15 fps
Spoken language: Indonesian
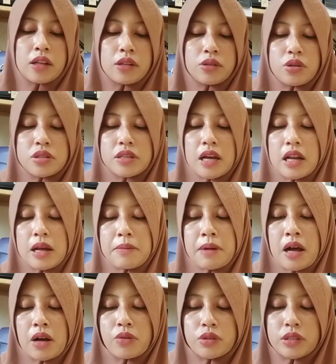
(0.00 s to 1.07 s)
terus nggak
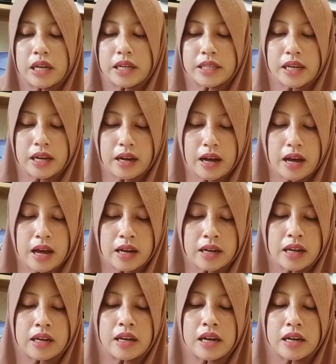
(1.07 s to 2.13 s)
lama aku
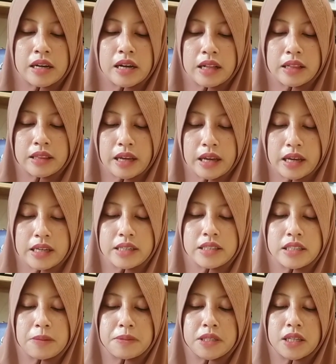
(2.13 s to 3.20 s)
tanyakan ada nggak teh
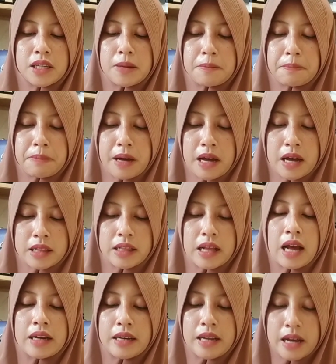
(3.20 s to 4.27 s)
hijab segi empat
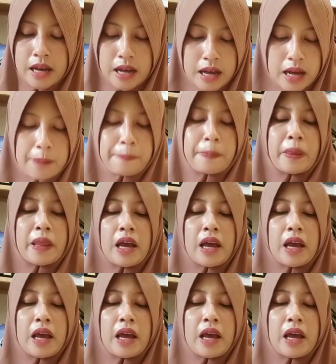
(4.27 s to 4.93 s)
ada